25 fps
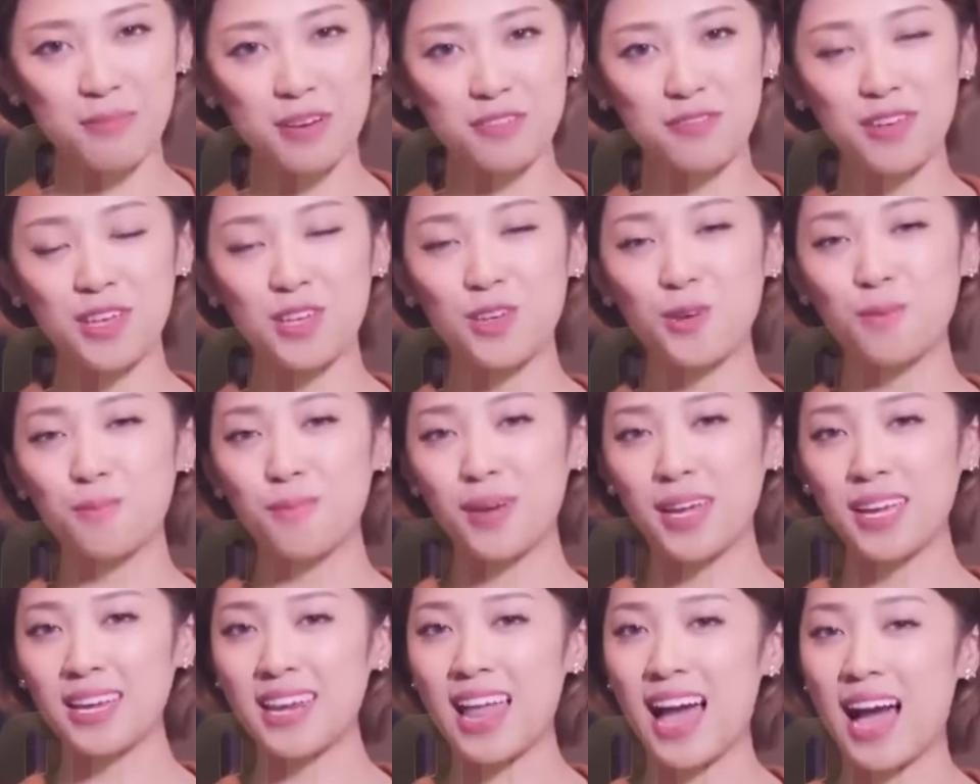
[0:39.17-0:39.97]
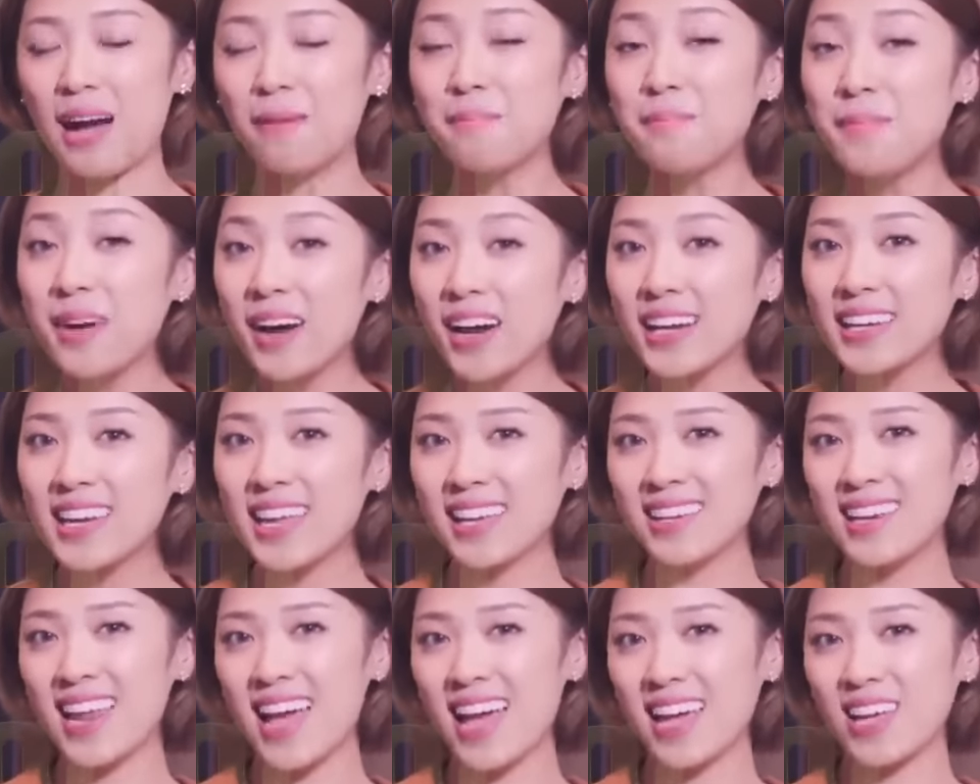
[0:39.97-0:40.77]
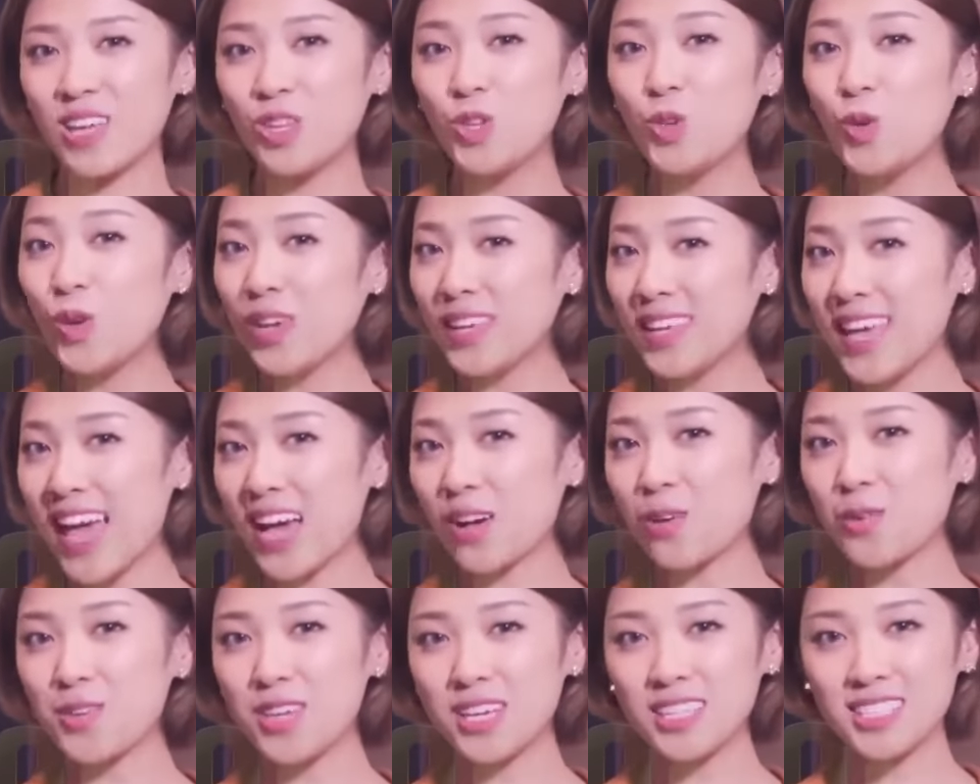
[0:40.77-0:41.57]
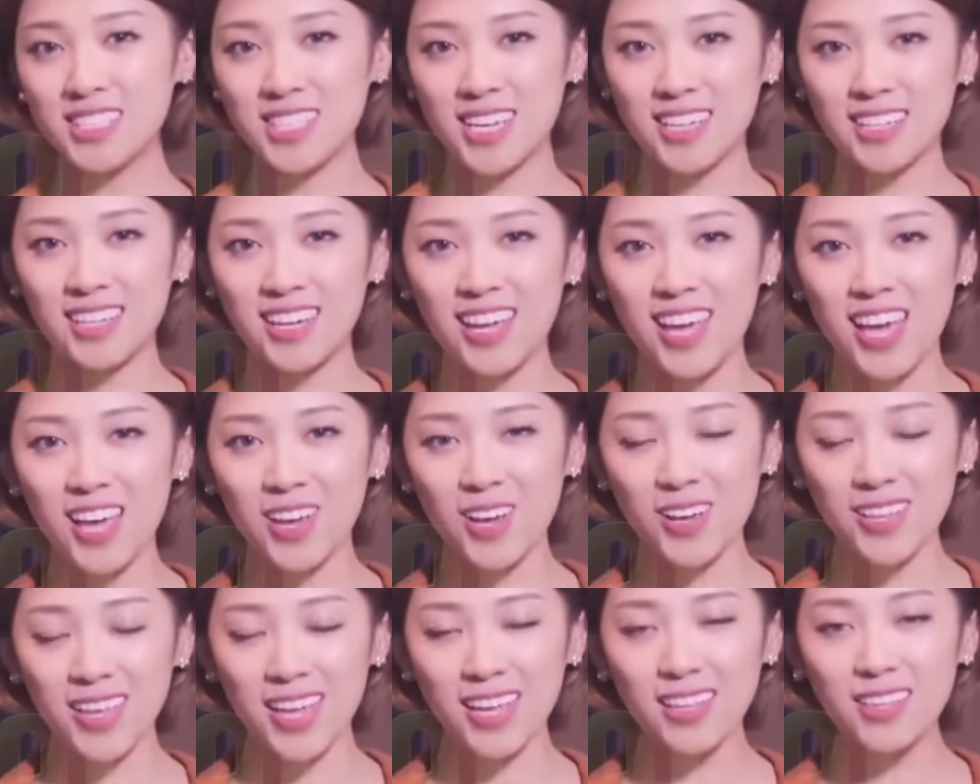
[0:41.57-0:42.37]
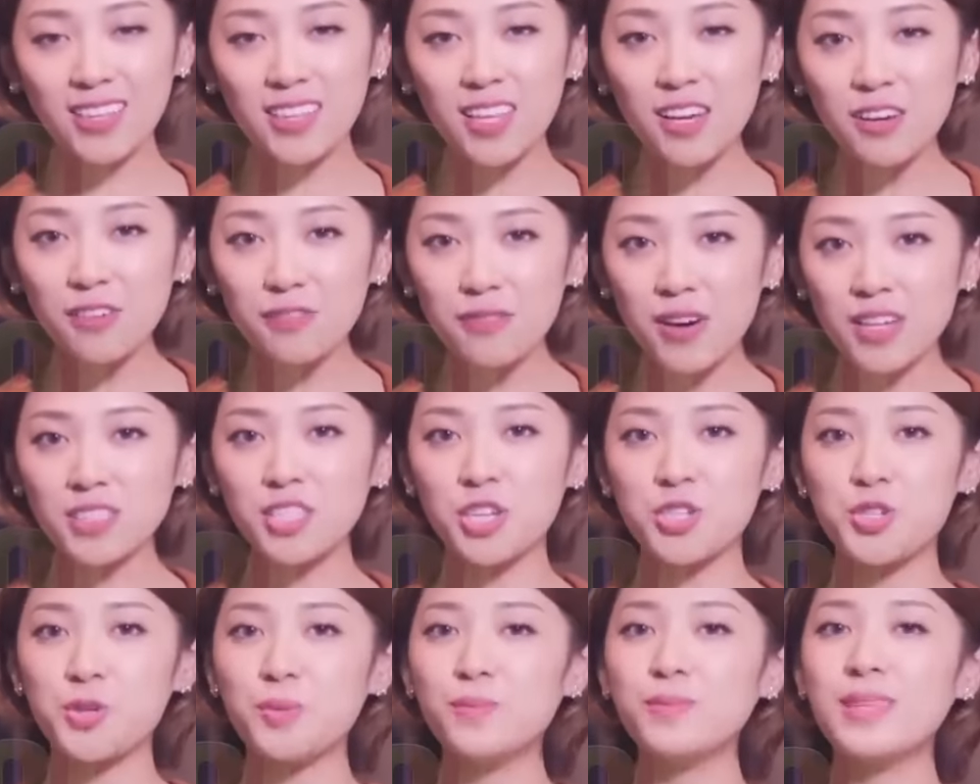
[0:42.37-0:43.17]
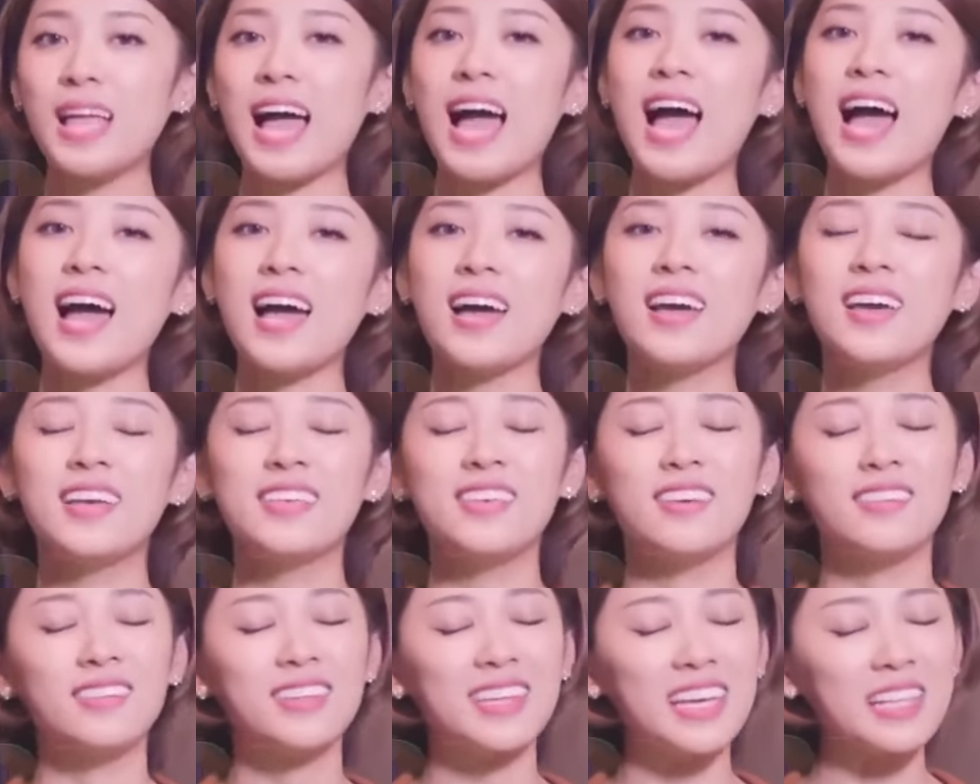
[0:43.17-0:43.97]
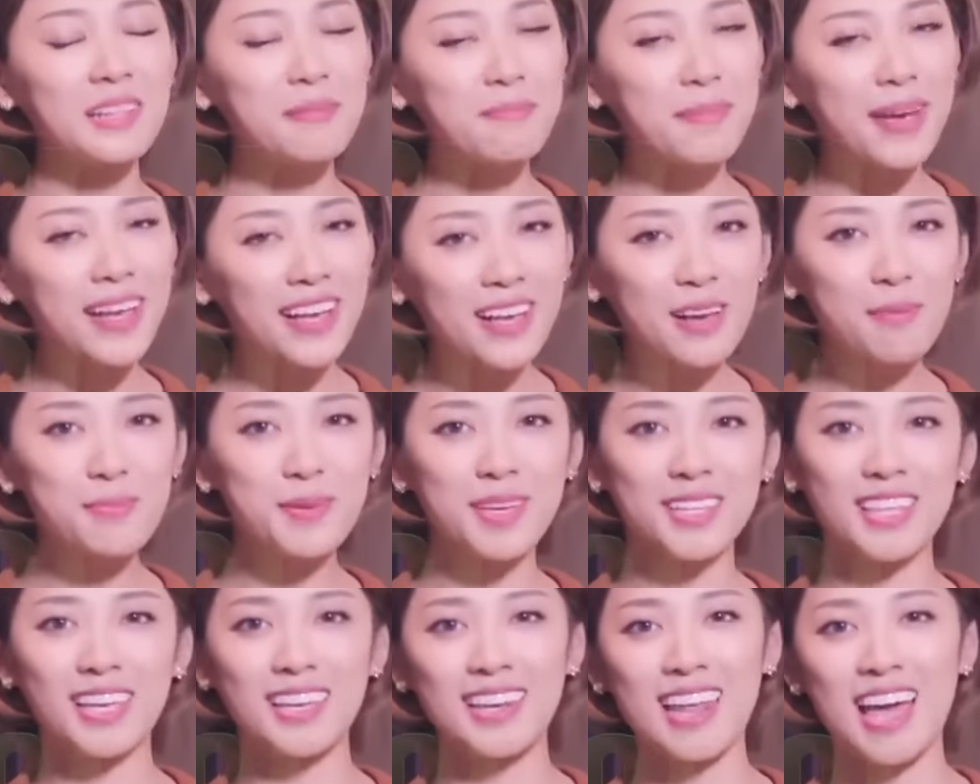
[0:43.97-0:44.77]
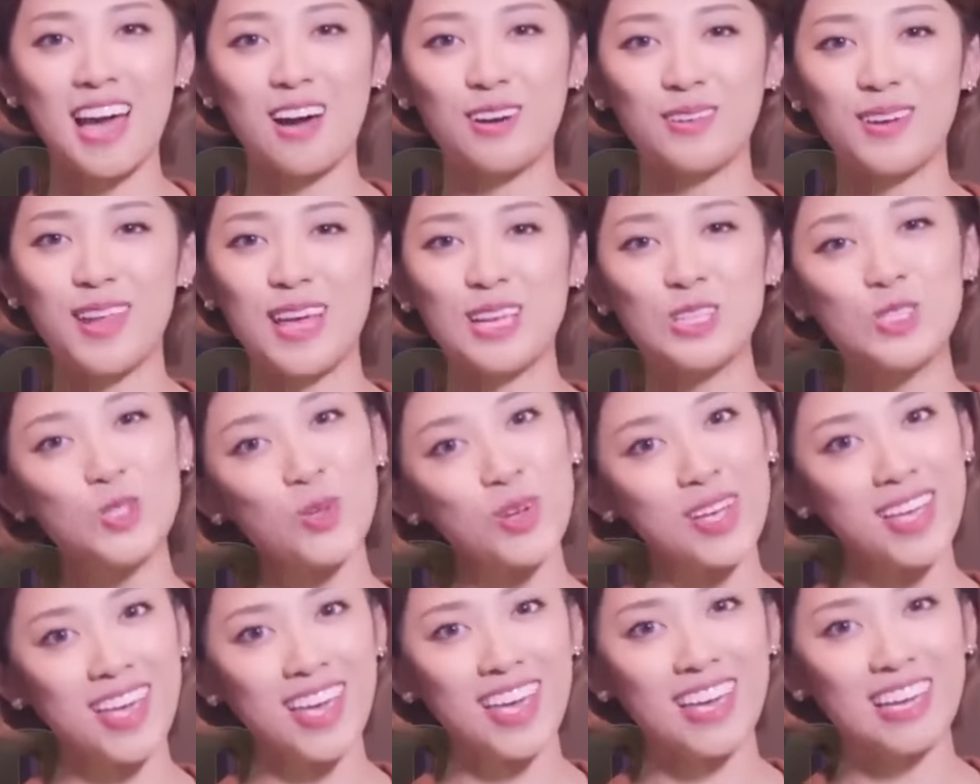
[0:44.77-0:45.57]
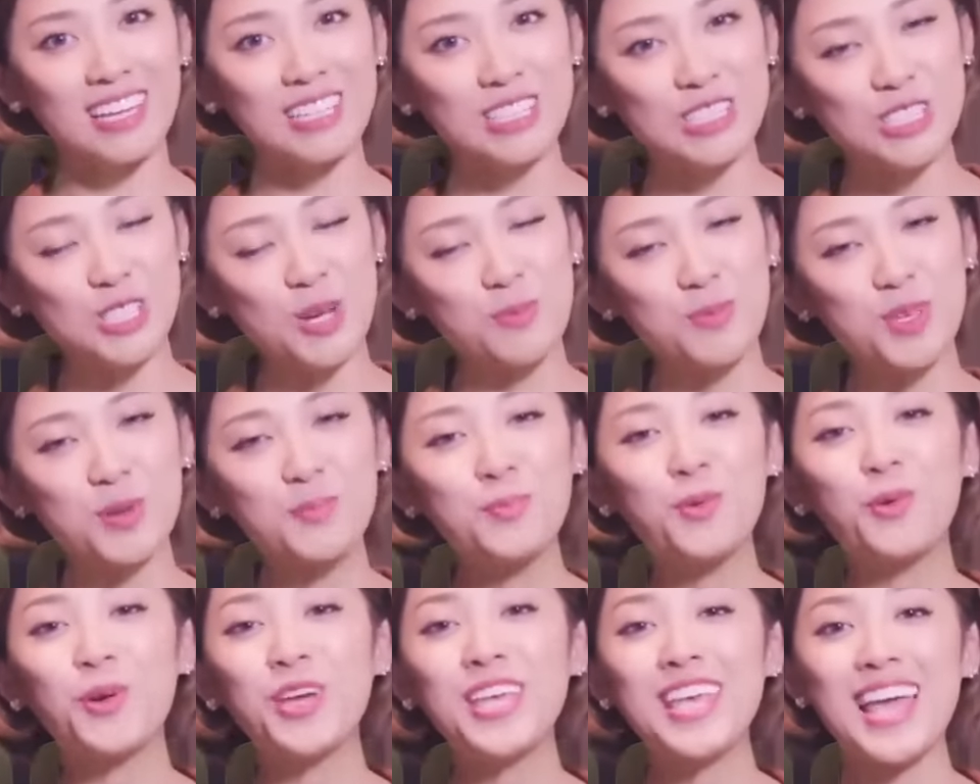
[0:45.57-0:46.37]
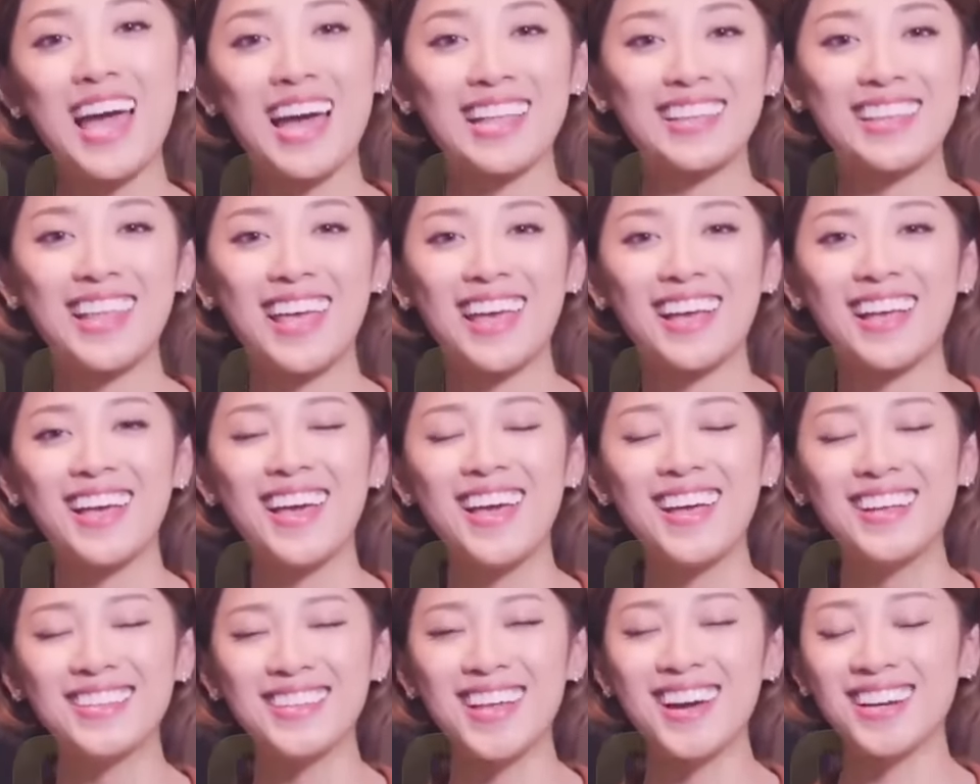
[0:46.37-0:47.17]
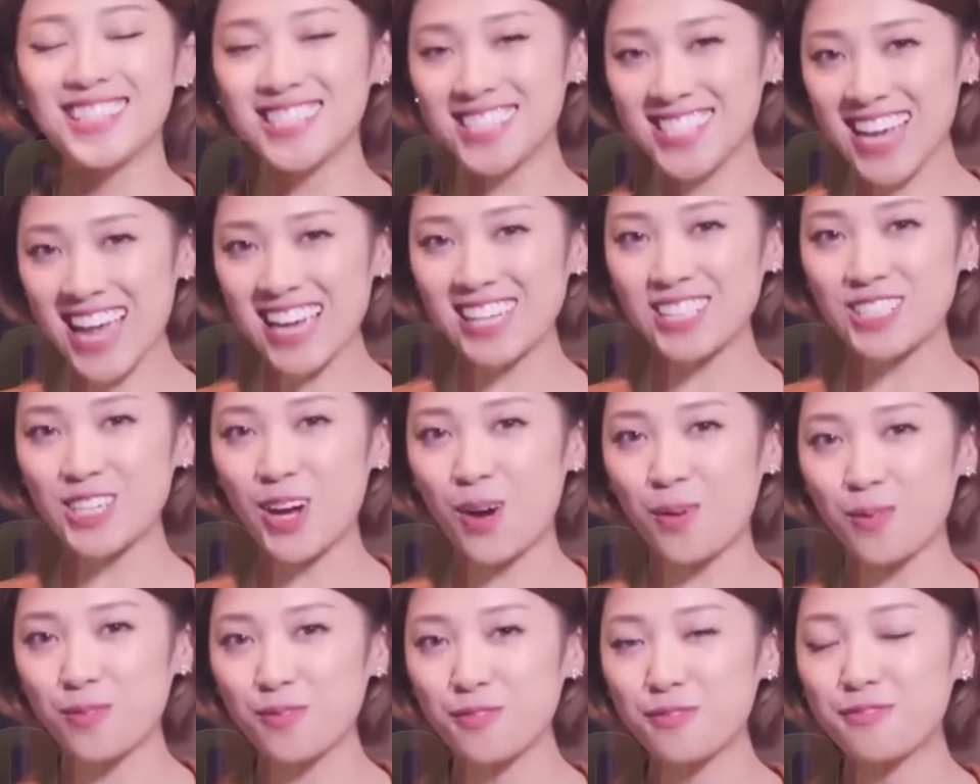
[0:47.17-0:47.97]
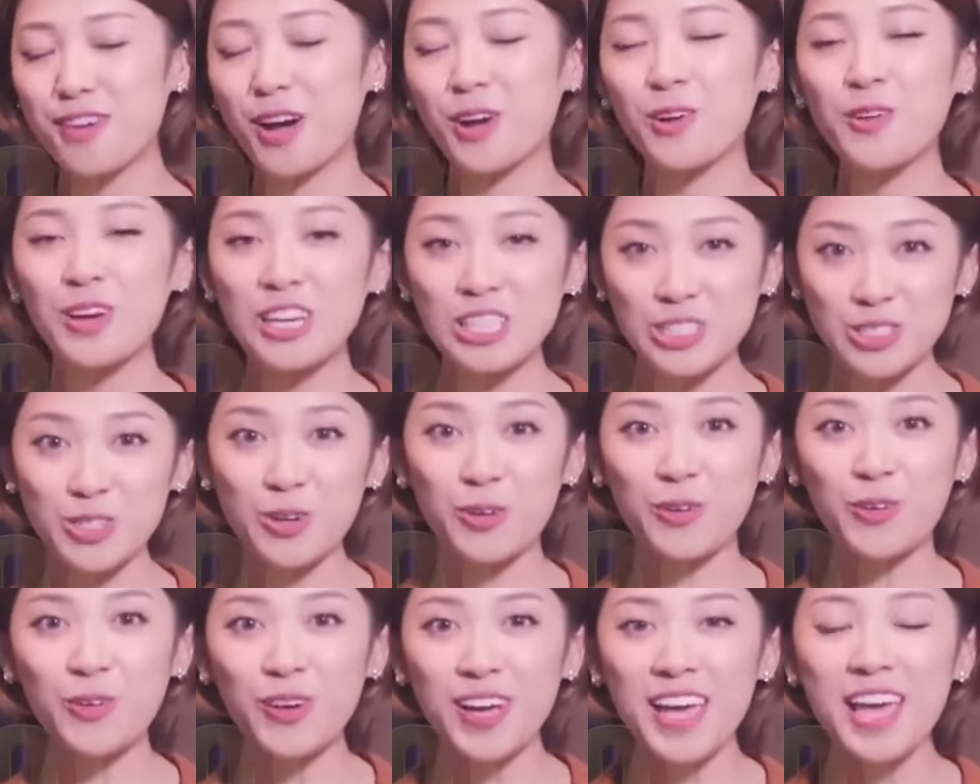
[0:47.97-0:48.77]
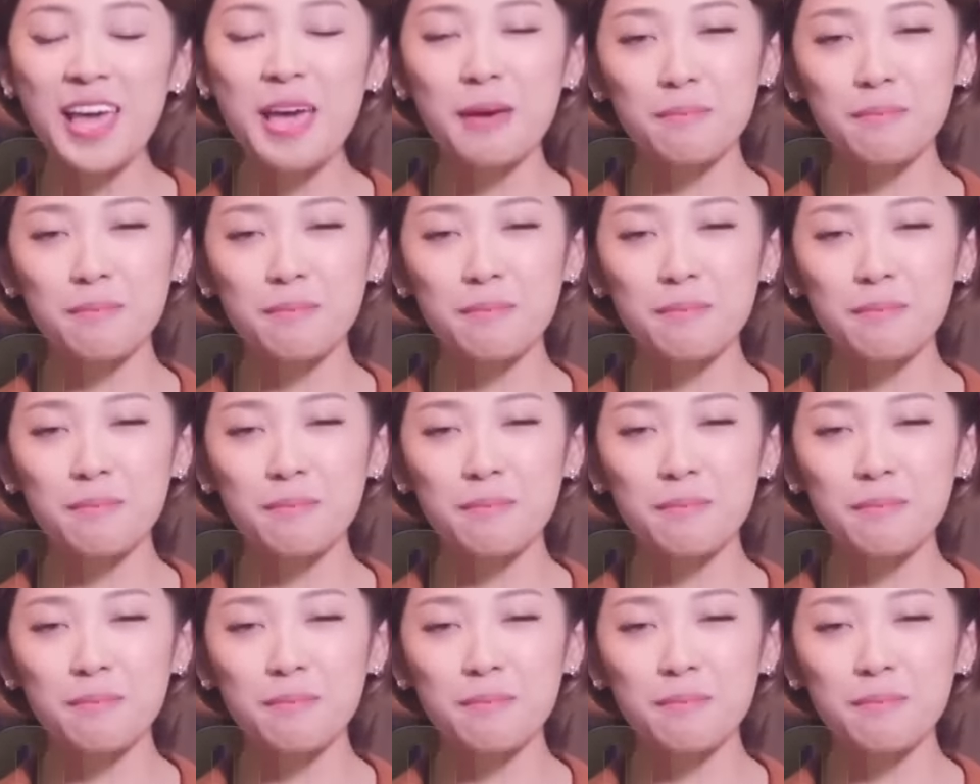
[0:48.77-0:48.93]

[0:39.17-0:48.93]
bởi vì Yumi đã mời đến đây chuyên gia của chương trình có thể tư vấn cho chúng ta những cách make up như thế nào để xuất hiện trong những buổi dạ tiệc thật sang trọng và quyến rũ.